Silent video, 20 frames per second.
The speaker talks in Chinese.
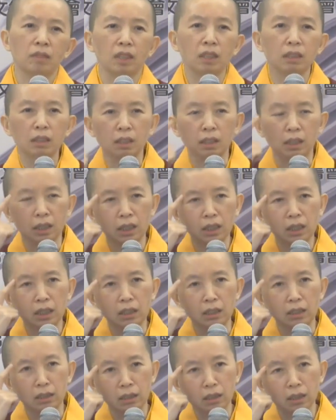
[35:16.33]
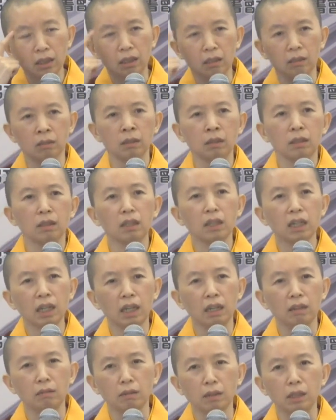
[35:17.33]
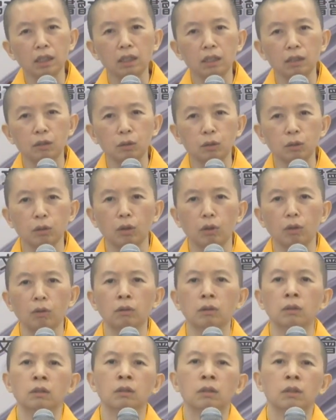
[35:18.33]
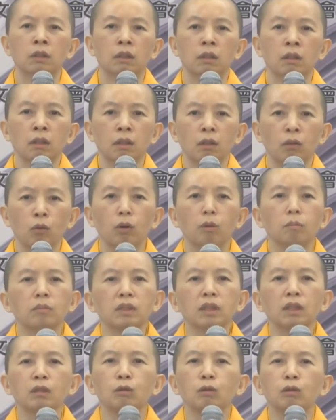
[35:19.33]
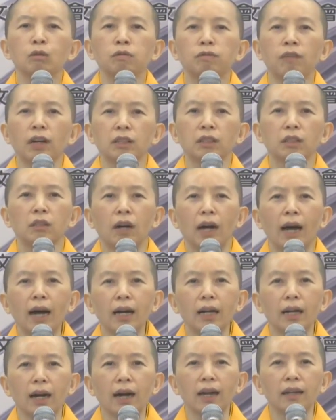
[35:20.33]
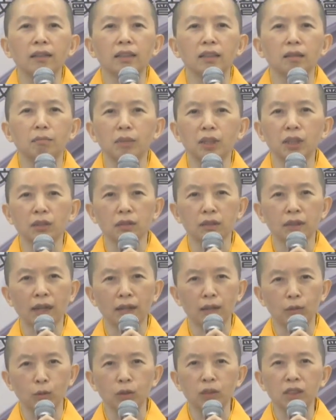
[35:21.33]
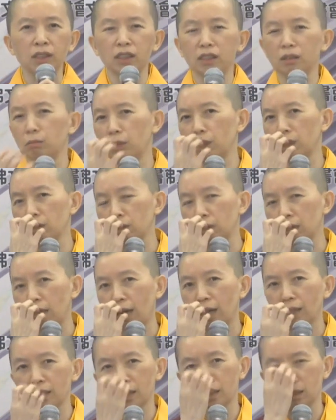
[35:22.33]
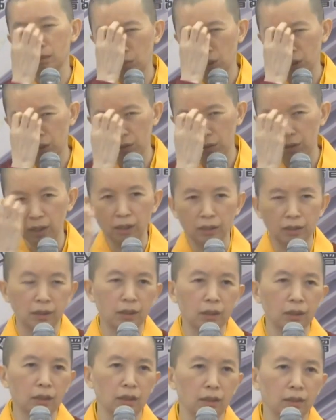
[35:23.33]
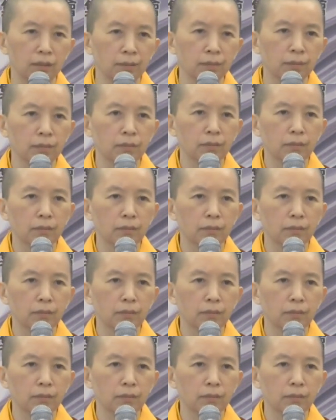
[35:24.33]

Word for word: 你的意念念力中，我们的护法都暗暗的，没有带武器，没有牙齿，没有眼睛，